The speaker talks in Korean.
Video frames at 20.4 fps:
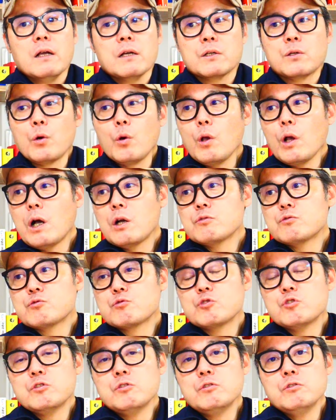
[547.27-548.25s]
그걸
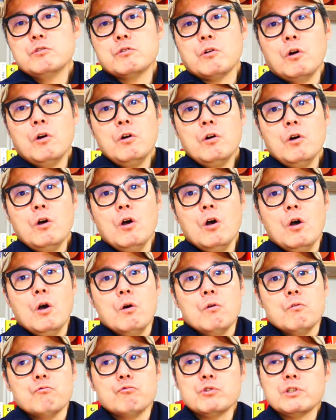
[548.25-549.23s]
가지고 어
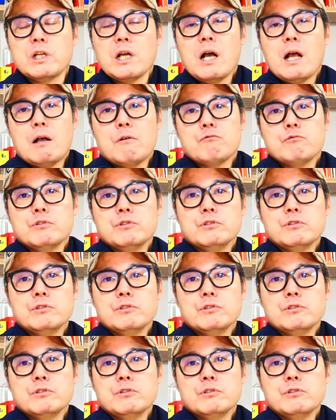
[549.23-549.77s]
우리가 가고